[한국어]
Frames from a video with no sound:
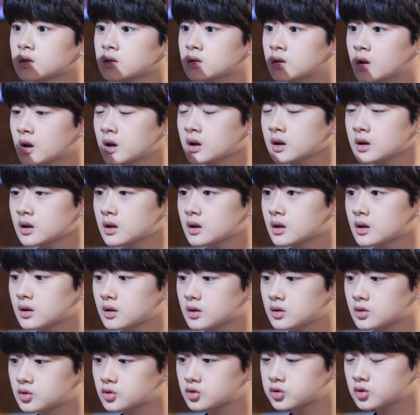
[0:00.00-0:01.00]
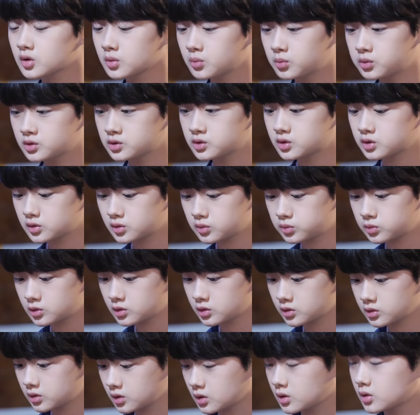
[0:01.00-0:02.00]
네? 그게 뭔지도
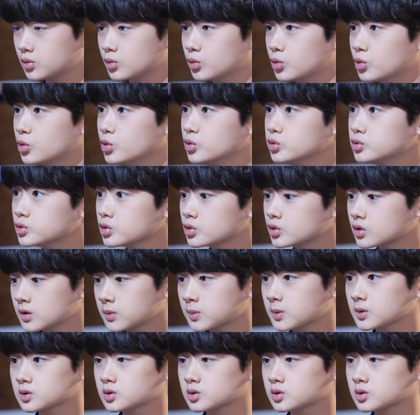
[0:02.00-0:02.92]
모르는데 어떻게